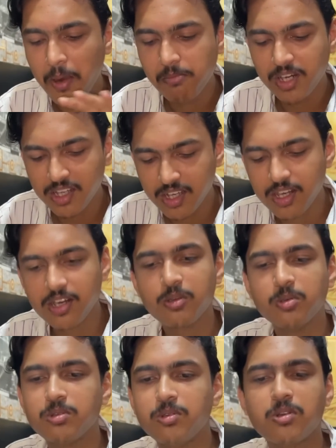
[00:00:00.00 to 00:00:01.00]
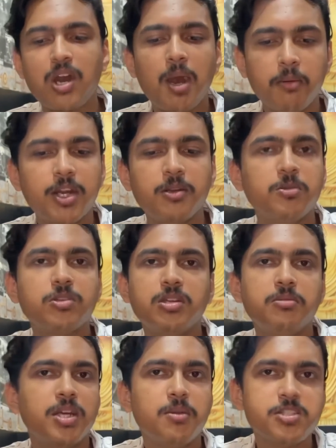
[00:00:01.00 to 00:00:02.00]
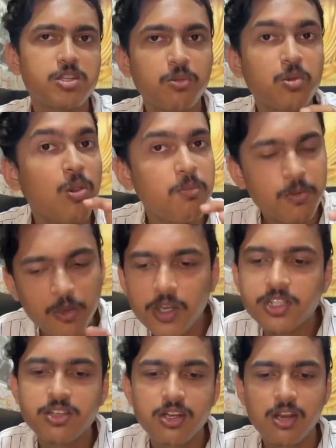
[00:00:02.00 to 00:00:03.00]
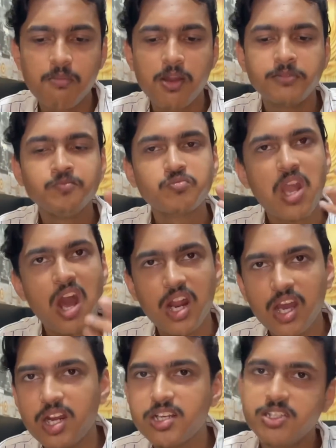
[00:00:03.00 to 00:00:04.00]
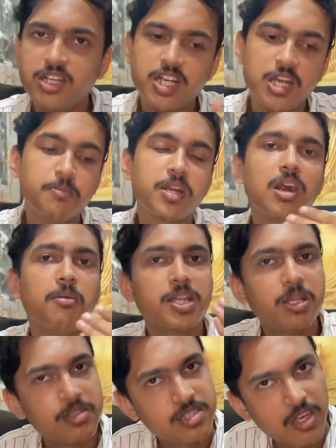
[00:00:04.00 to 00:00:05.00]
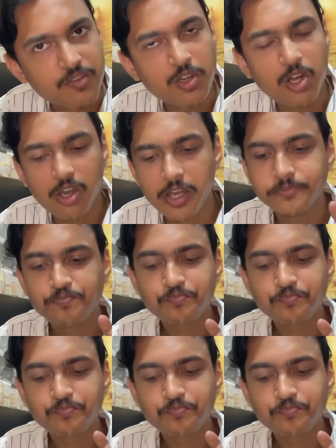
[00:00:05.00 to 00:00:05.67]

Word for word: বাট এখানে কোনো খাবারের মধ্যে মানে আমি সেরকম কম্প্রোমাইজ দেখলাম না আলাকাটে যেই টাইপের খাবার দাবার সার্ভ করা হয়